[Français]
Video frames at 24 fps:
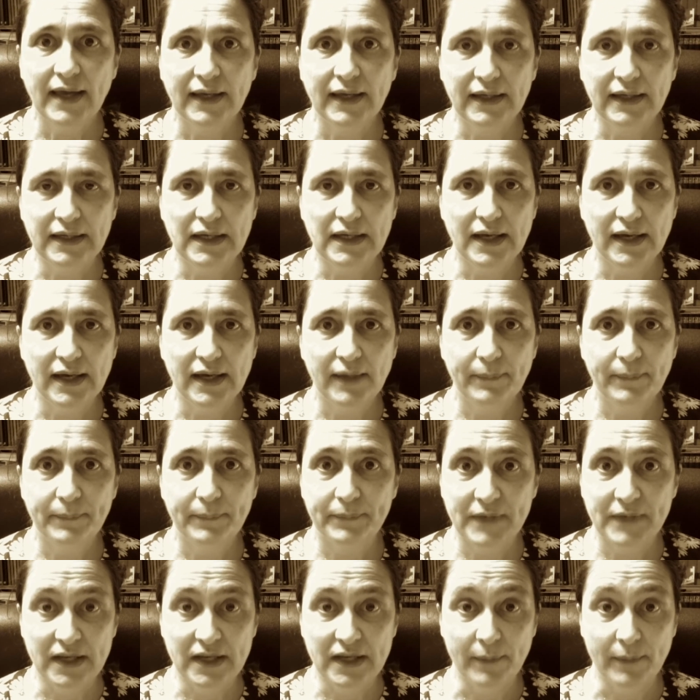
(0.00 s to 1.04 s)
Il, a,
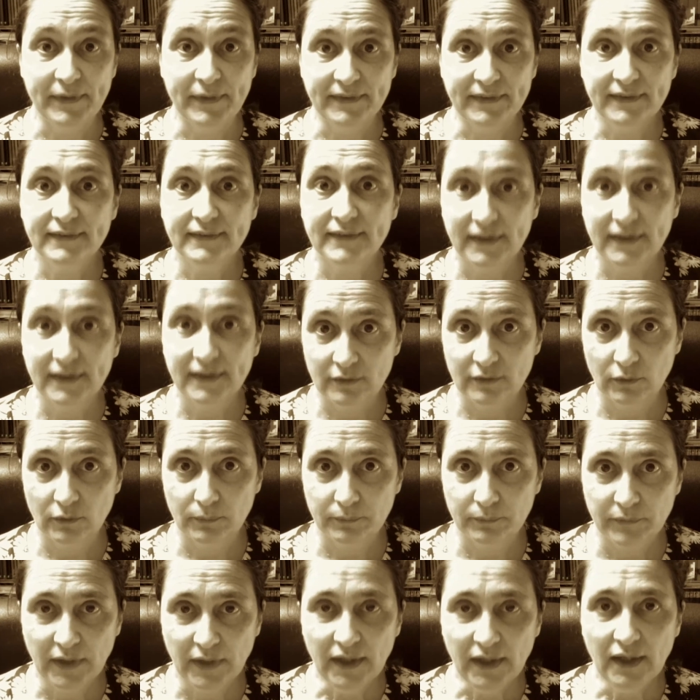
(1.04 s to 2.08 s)
il y a passé sept ans.
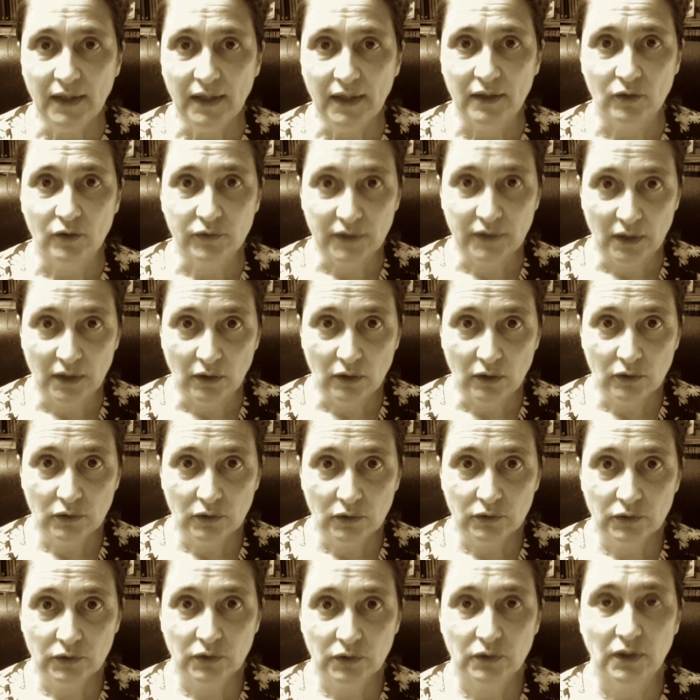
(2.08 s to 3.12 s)
Quand il
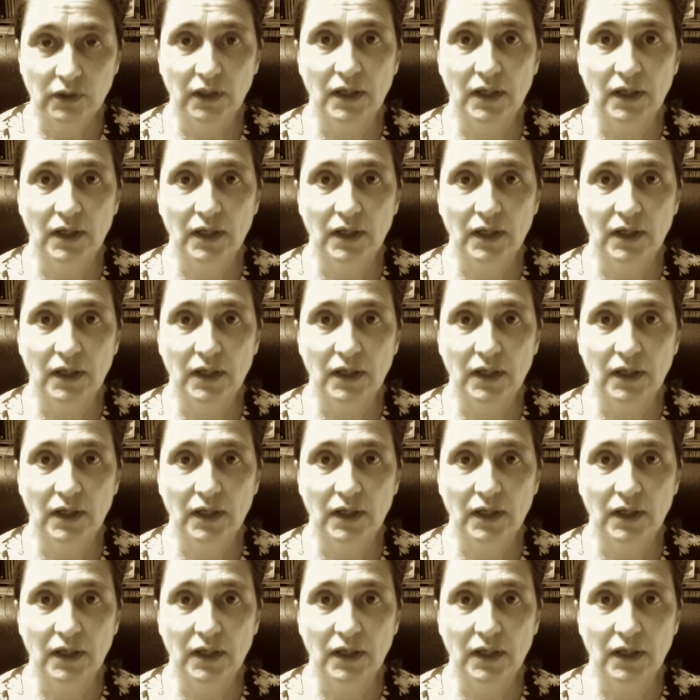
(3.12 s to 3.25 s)
rentre,